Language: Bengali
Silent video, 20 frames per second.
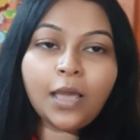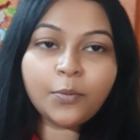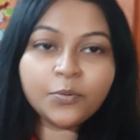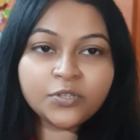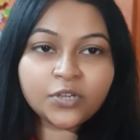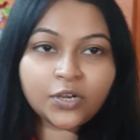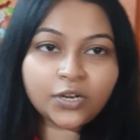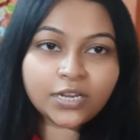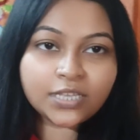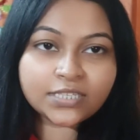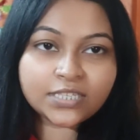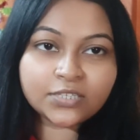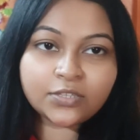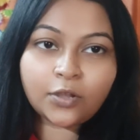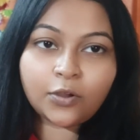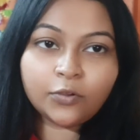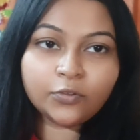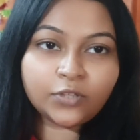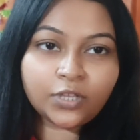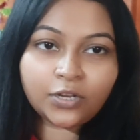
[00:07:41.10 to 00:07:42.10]
আমি যখন এসেছি
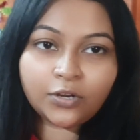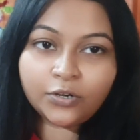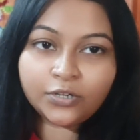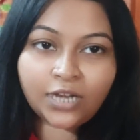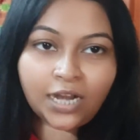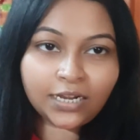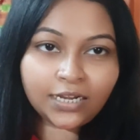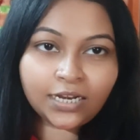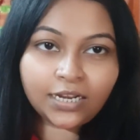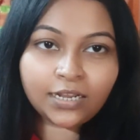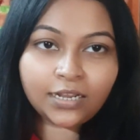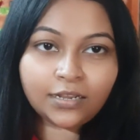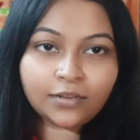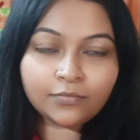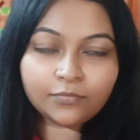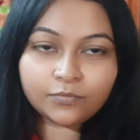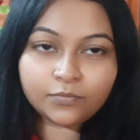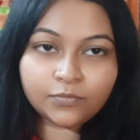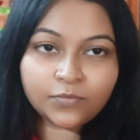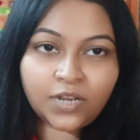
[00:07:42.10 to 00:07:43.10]
তখন তো আরও ঠান্ডা
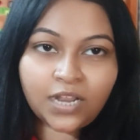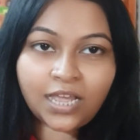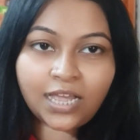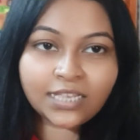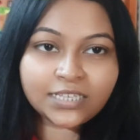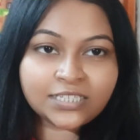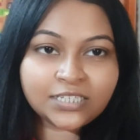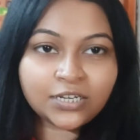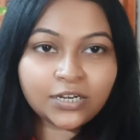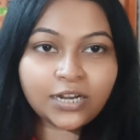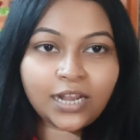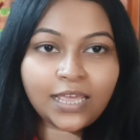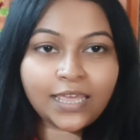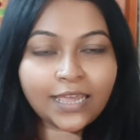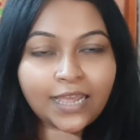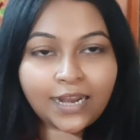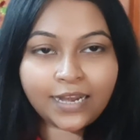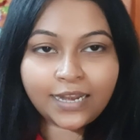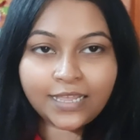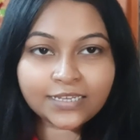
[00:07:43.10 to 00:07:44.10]
লাগা ছিল না
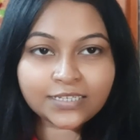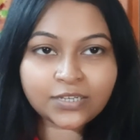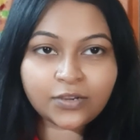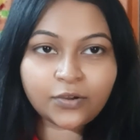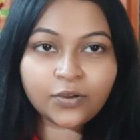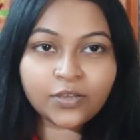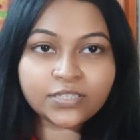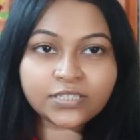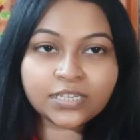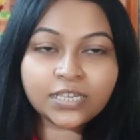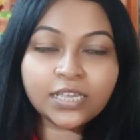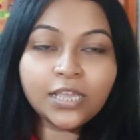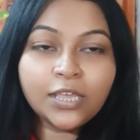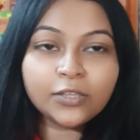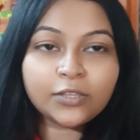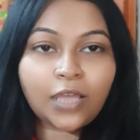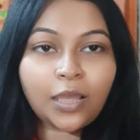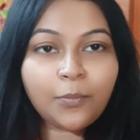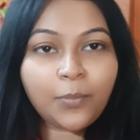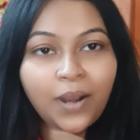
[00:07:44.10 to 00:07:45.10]
এখানে এসে হয়েছে
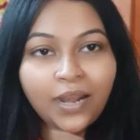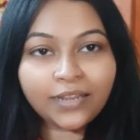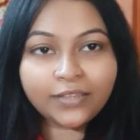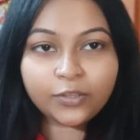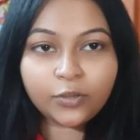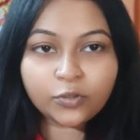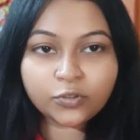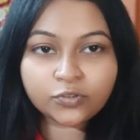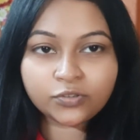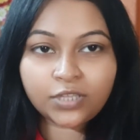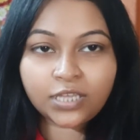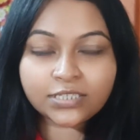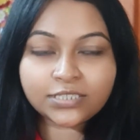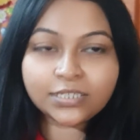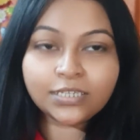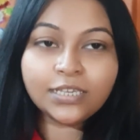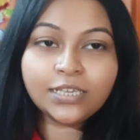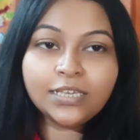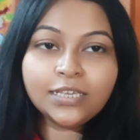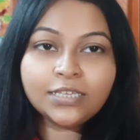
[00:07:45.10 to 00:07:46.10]
তো আমার বাড়িতে ওষুধ
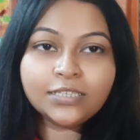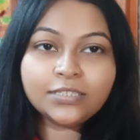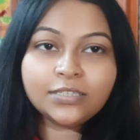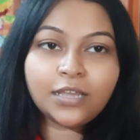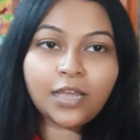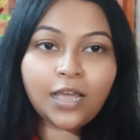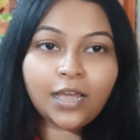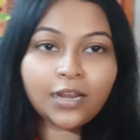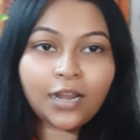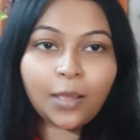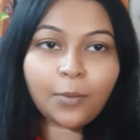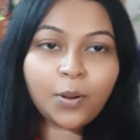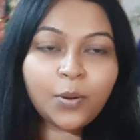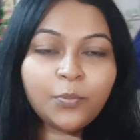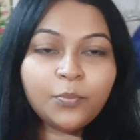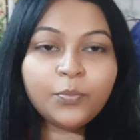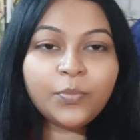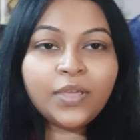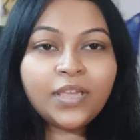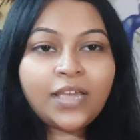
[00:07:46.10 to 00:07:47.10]
আছে আর আমার
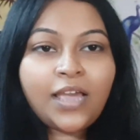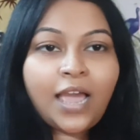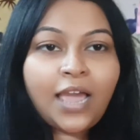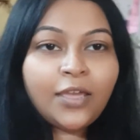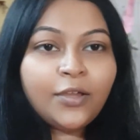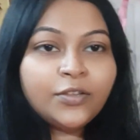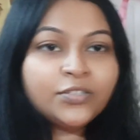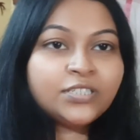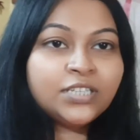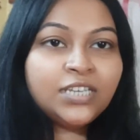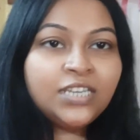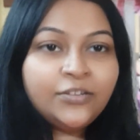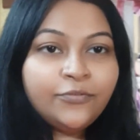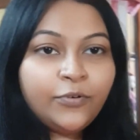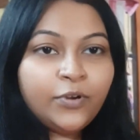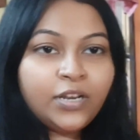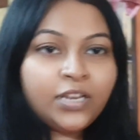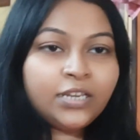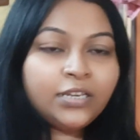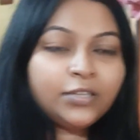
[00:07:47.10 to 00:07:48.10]
মেয়ে খায় হচ্ছে
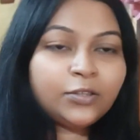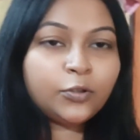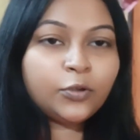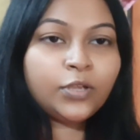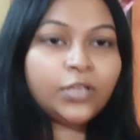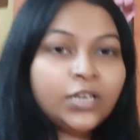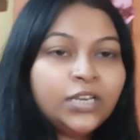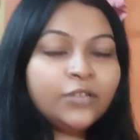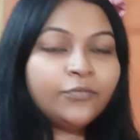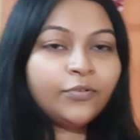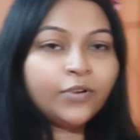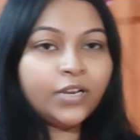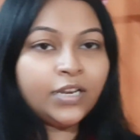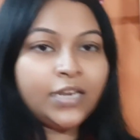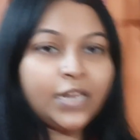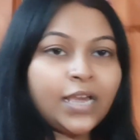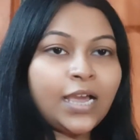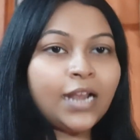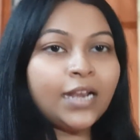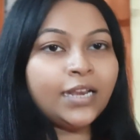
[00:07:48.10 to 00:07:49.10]
লিবোলিন তো
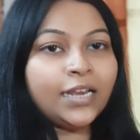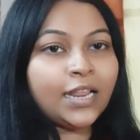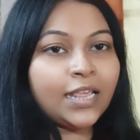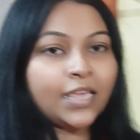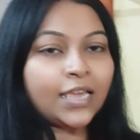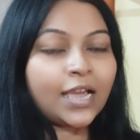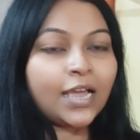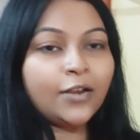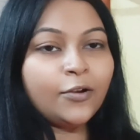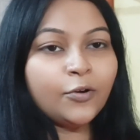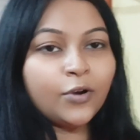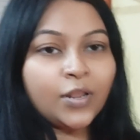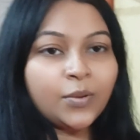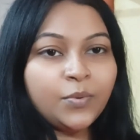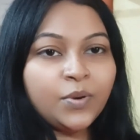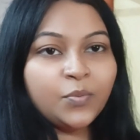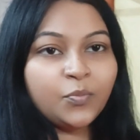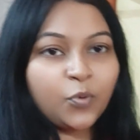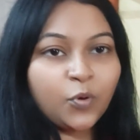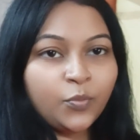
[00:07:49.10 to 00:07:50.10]
লিবোলিন এখানে নেই এখানে ওর
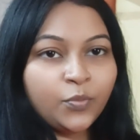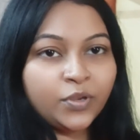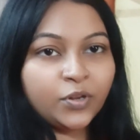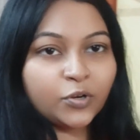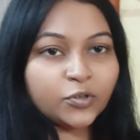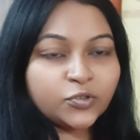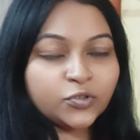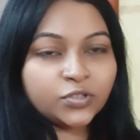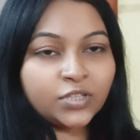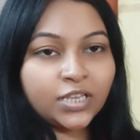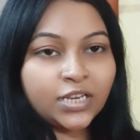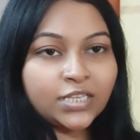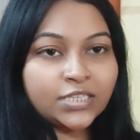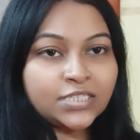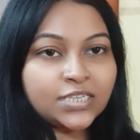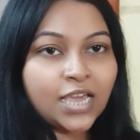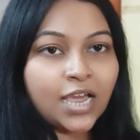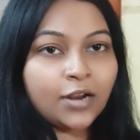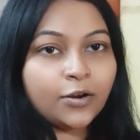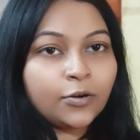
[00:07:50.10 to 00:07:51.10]
এমনি বমির ওষুধ
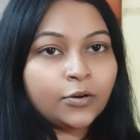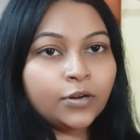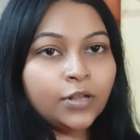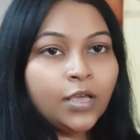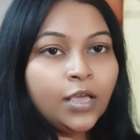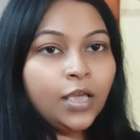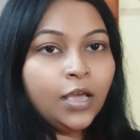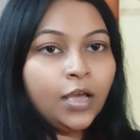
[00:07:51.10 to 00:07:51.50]
এনেছি আর ওর